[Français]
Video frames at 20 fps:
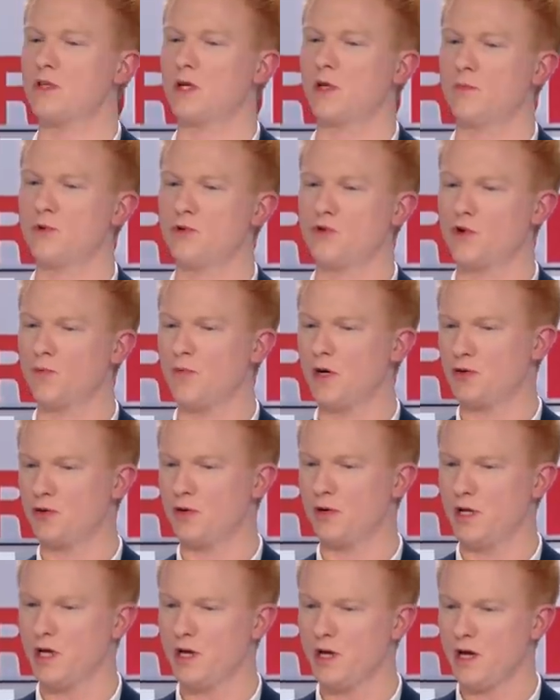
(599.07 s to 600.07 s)
c'est que Monsieur
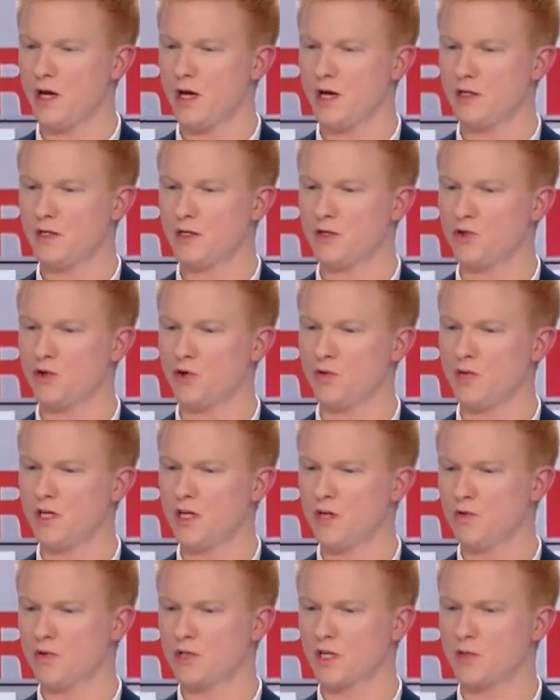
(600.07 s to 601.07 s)
Bachelier c'est celui
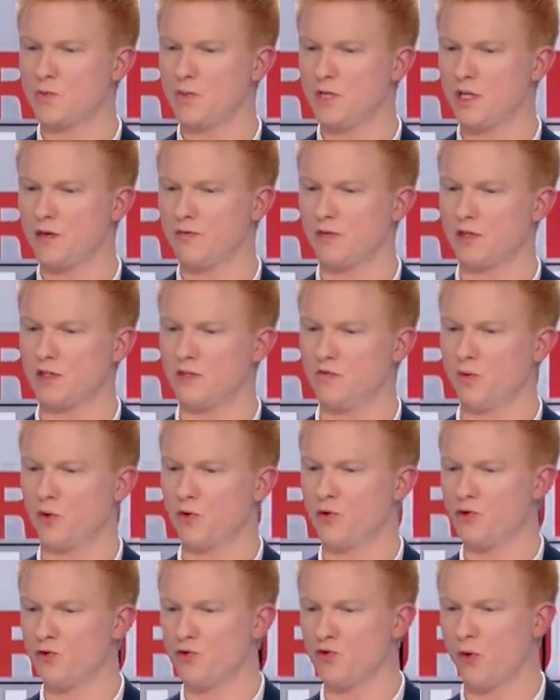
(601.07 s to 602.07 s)
qui nous explique
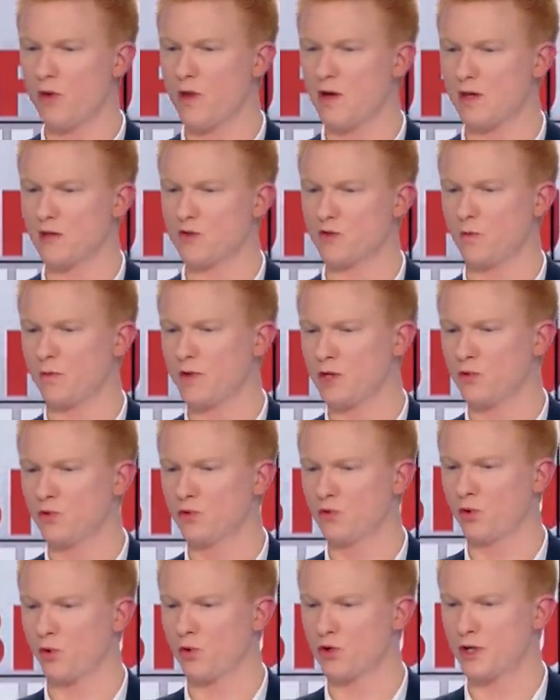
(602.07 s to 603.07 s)
effectivement qu'une journée à l'Assemblée
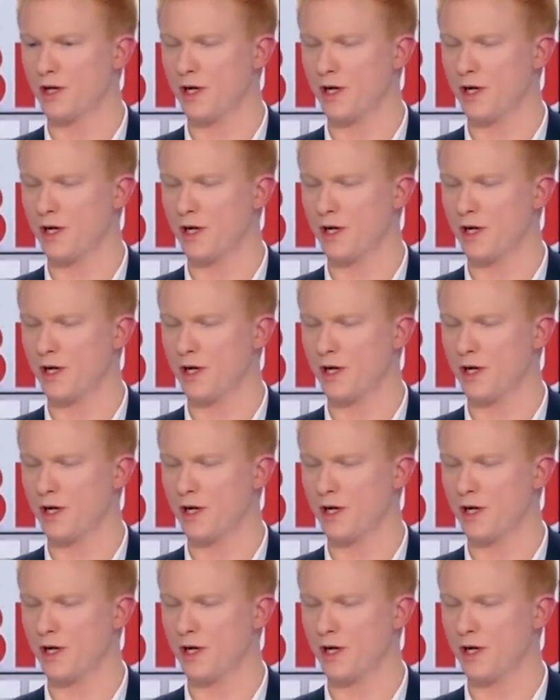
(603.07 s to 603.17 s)
coûte trop